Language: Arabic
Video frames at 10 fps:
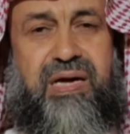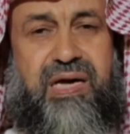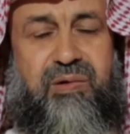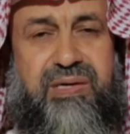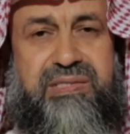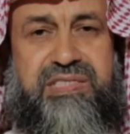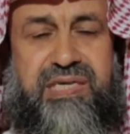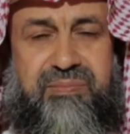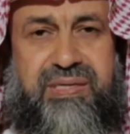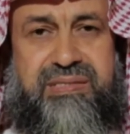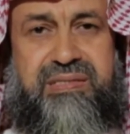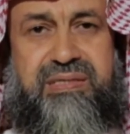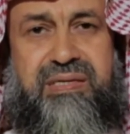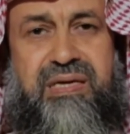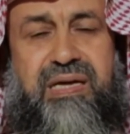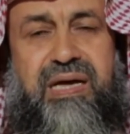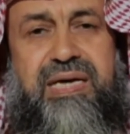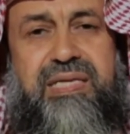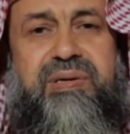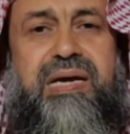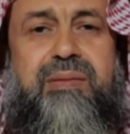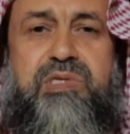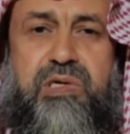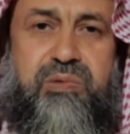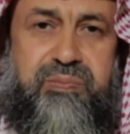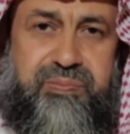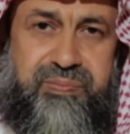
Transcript: أخواتي الشابات هذا البرنامج لكم